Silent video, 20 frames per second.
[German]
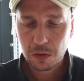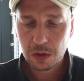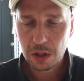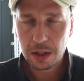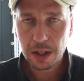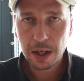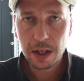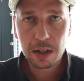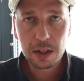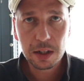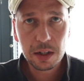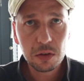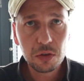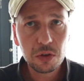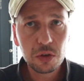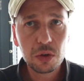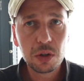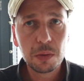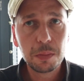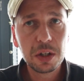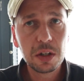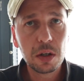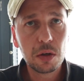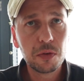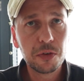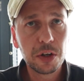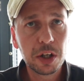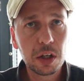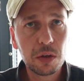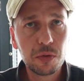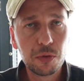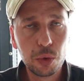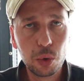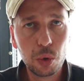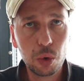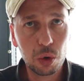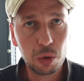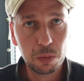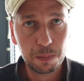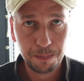dann reagierst du damit auf ein
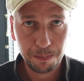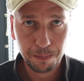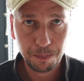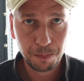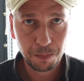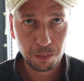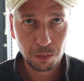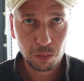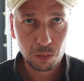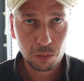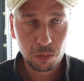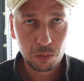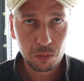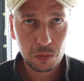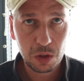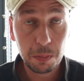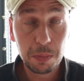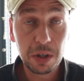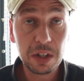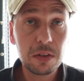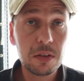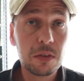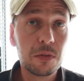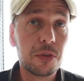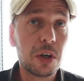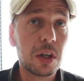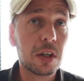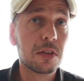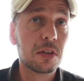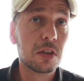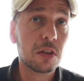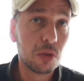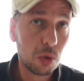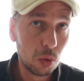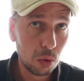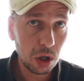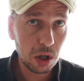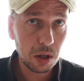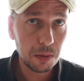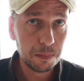Gefühl. Im besten Fall ist es
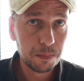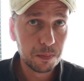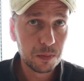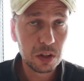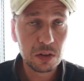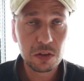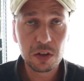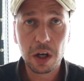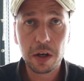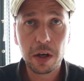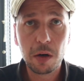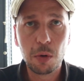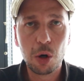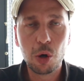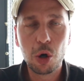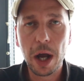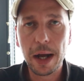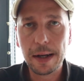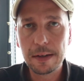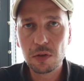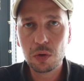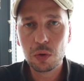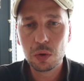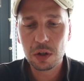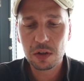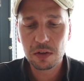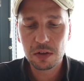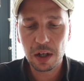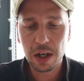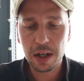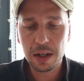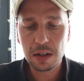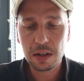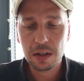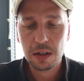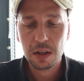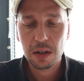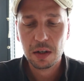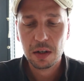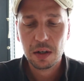Hunger, es kann aber auch Heißhunger sein,
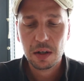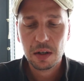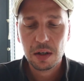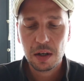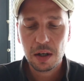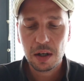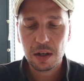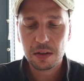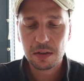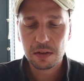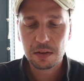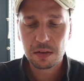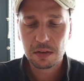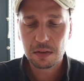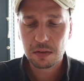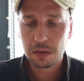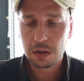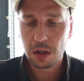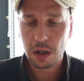es